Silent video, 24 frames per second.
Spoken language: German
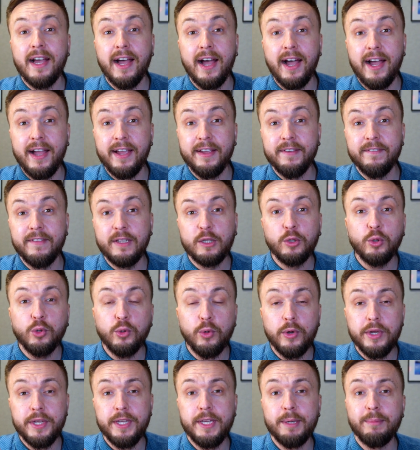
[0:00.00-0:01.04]
Hi, wenn du
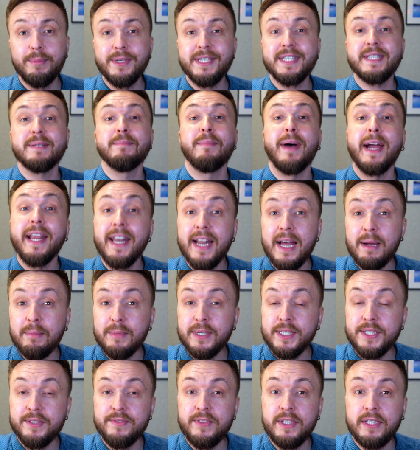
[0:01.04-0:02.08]
neu hier bist, mein
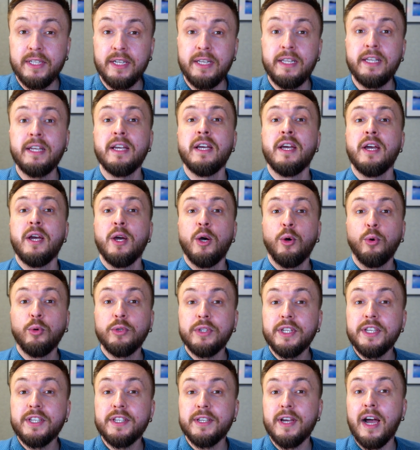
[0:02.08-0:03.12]
Name ist Vitali
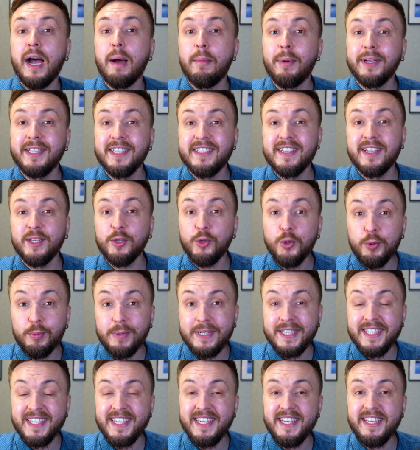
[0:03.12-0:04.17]
und ich arbeite seit
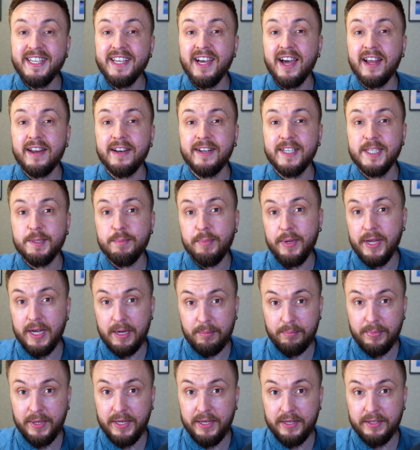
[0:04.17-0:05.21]
über 10 Jahren als
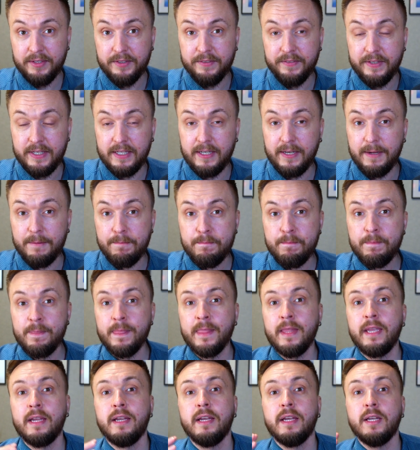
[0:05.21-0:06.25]
PHP-Entwickler.
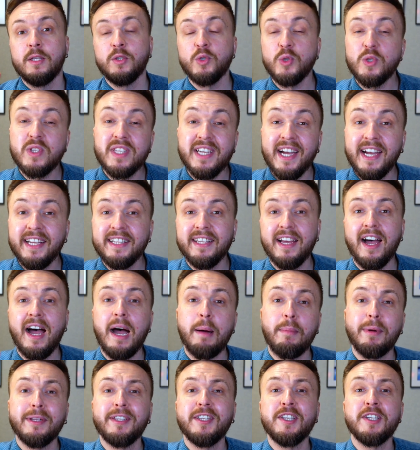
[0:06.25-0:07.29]
Zurzeit
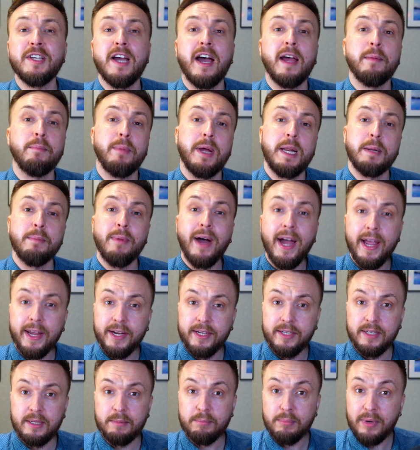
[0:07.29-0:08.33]
arbeite ich an meinem
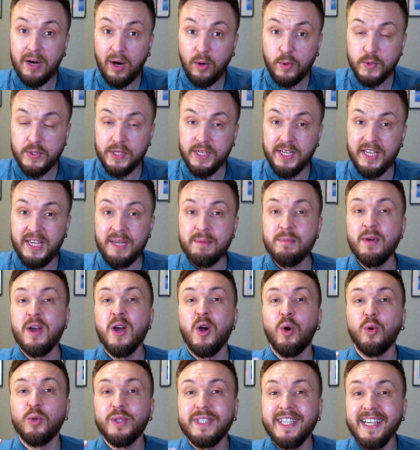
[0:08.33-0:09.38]
eigenen Browser-Game
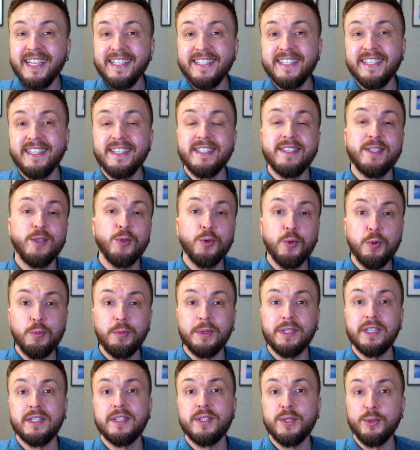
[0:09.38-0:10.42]
und das hier ist die
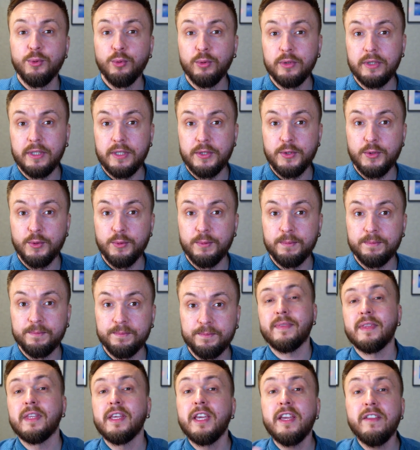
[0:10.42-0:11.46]
Dokumentation dazu.
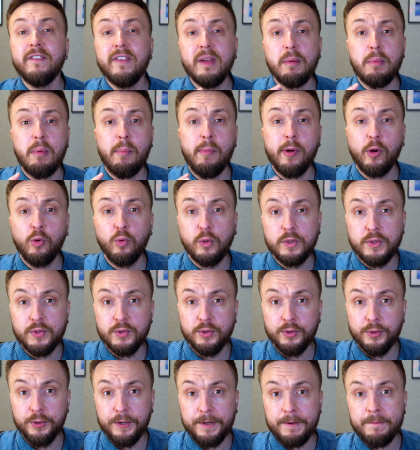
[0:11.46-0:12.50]
Gehen wir aber mal kurz
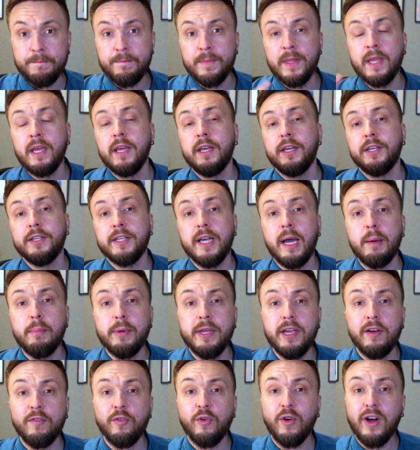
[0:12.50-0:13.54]
zurück. Ich habe
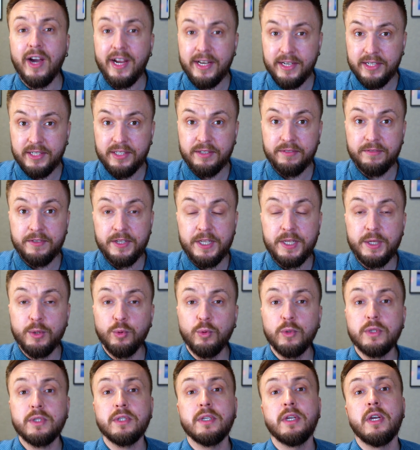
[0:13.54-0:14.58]
ja vor einigen
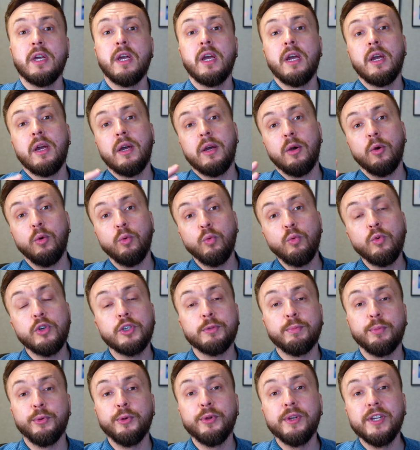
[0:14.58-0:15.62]
Videos äh,
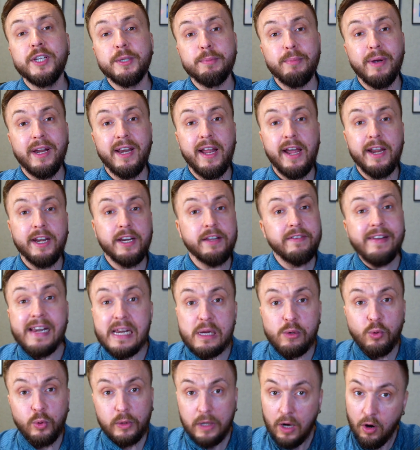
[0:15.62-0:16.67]
ursprünglich mal einen
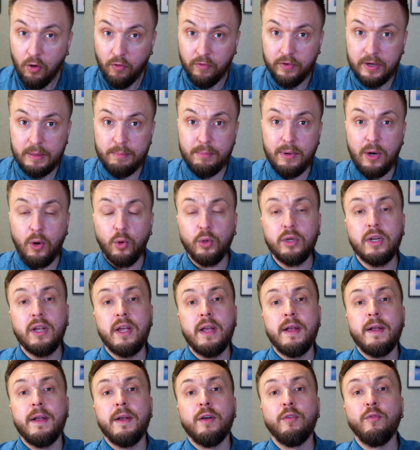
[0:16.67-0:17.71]
Quellcode aufgebaut,
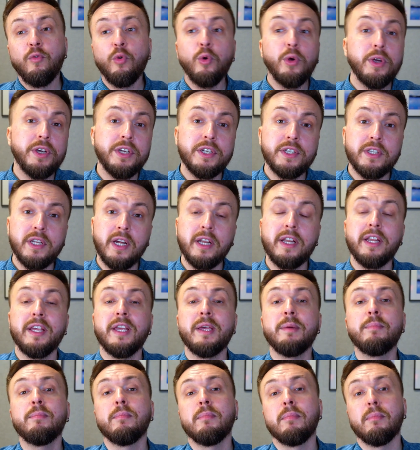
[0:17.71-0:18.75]
wo ich dann
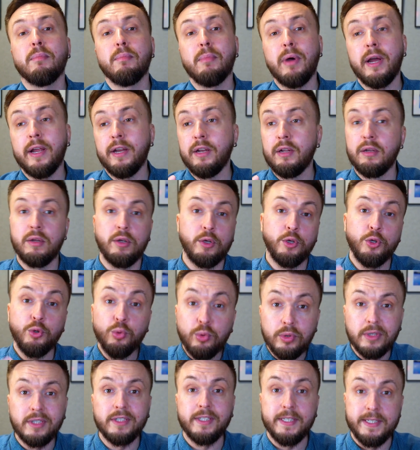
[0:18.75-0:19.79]
eben meine
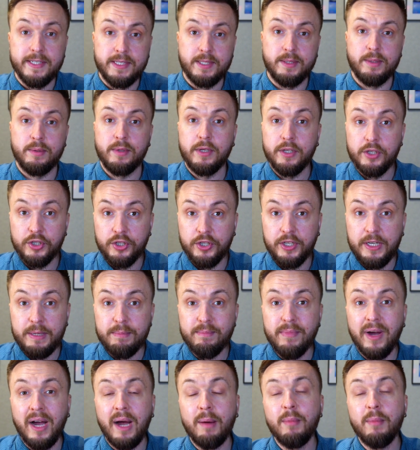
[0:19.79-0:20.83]
Unit-Tests
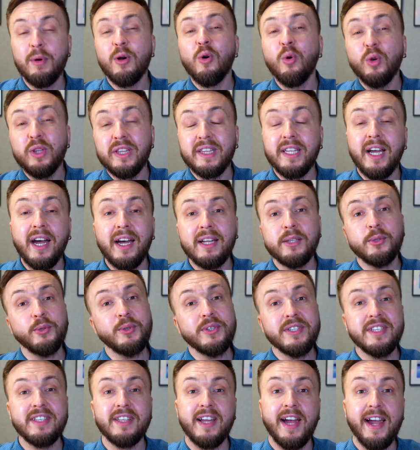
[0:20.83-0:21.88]
geschrieben habe und dadurch
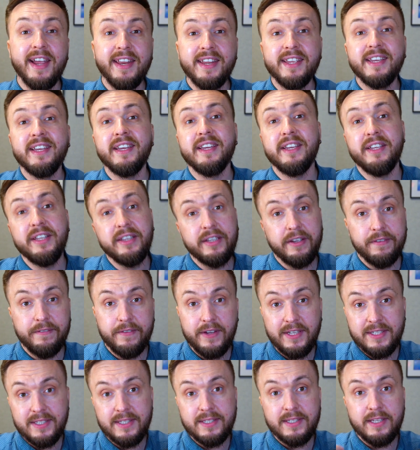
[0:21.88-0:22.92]
sind einige
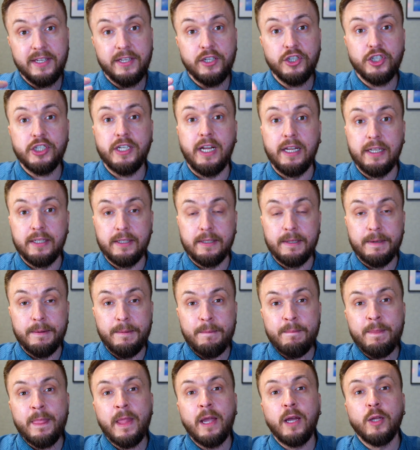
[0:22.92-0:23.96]
Interfaces entstanden.
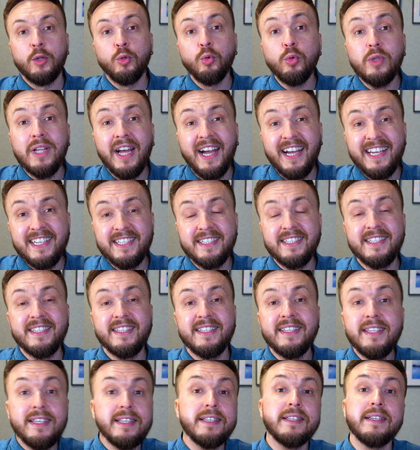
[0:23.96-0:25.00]
Nun heißt es,
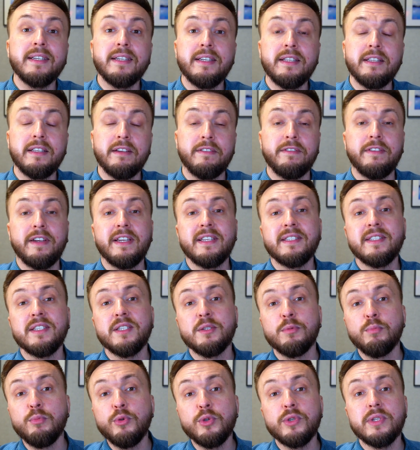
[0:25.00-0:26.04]
diese
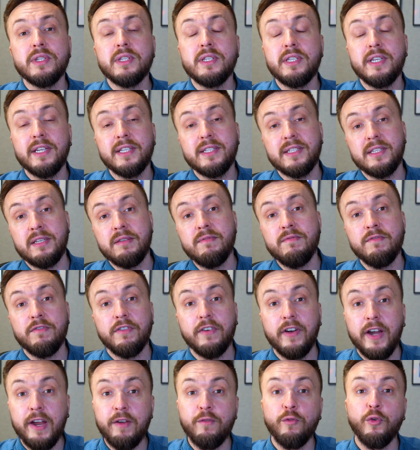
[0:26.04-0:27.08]
Interfaces müssen jetzt im
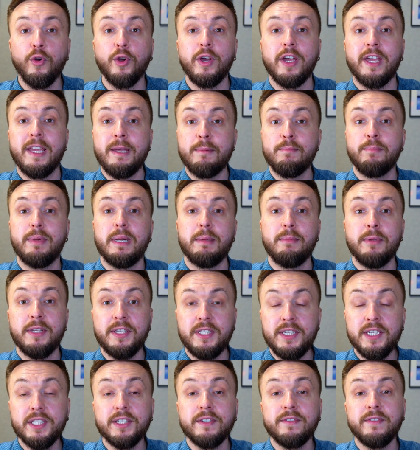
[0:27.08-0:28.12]
Framework
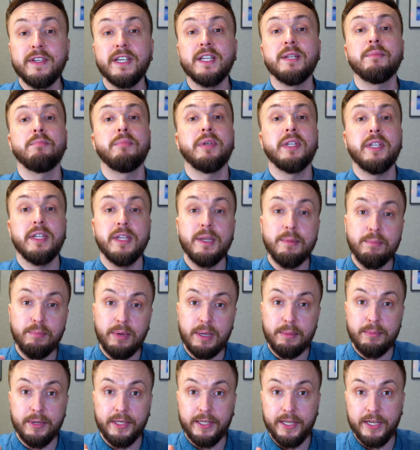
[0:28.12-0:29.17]
implementiert werden mit
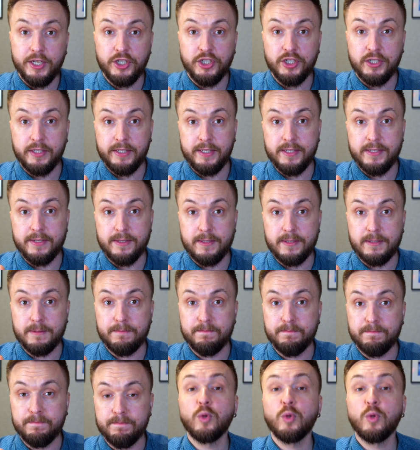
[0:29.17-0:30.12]
Implementation-Tests.